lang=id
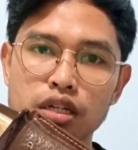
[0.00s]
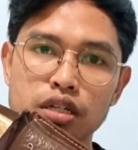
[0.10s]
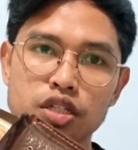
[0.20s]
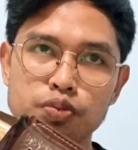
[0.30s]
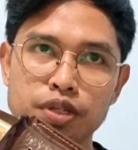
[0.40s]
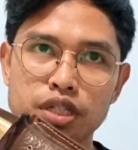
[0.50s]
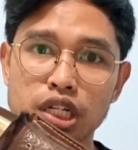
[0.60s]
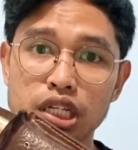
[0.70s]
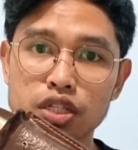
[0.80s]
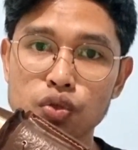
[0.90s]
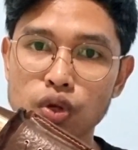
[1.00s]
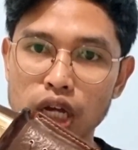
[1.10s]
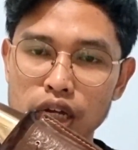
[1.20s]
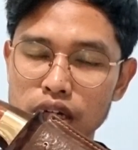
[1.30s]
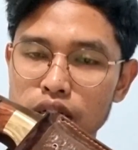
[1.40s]
eh, spesialis
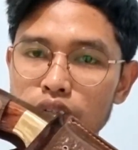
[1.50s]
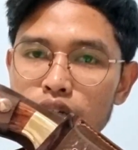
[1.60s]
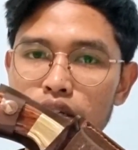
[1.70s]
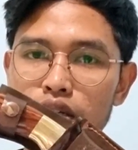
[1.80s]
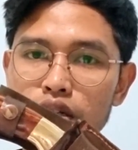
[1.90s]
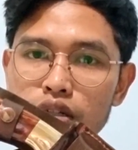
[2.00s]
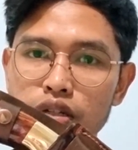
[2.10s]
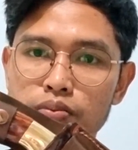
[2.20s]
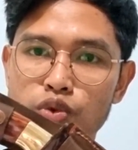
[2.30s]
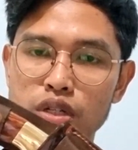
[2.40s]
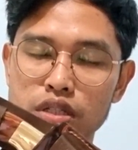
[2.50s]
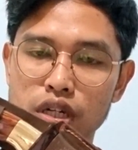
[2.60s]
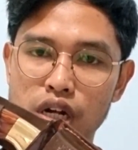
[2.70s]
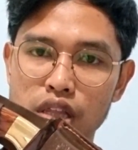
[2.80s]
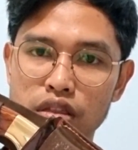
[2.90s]
tulang dibuat
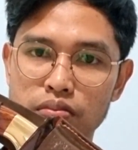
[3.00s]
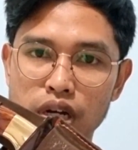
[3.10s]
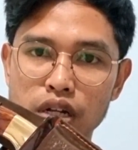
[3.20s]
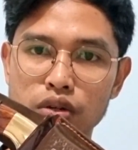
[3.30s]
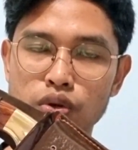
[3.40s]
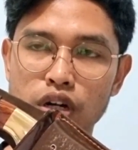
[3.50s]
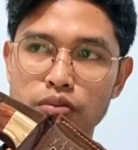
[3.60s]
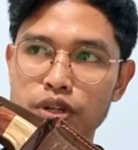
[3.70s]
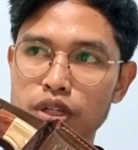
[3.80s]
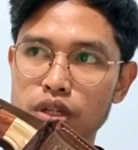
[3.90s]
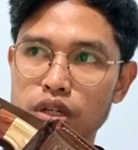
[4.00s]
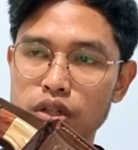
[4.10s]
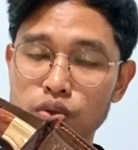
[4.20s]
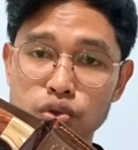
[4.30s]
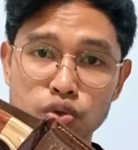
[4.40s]
sangat tebal kurang
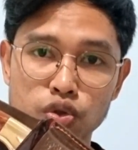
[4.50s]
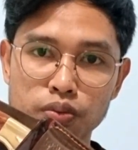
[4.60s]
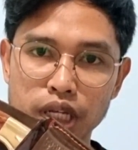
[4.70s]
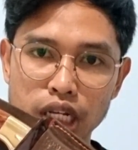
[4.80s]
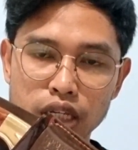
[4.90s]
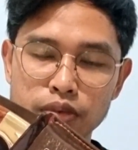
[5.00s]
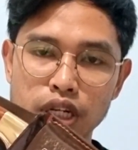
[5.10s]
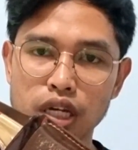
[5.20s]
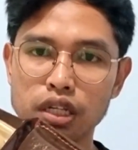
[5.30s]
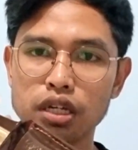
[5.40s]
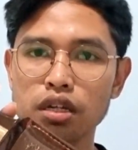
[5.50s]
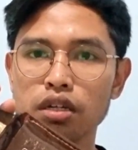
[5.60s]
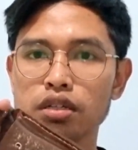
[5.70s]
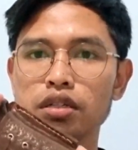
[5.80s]
lebih 7 mili bilahnya.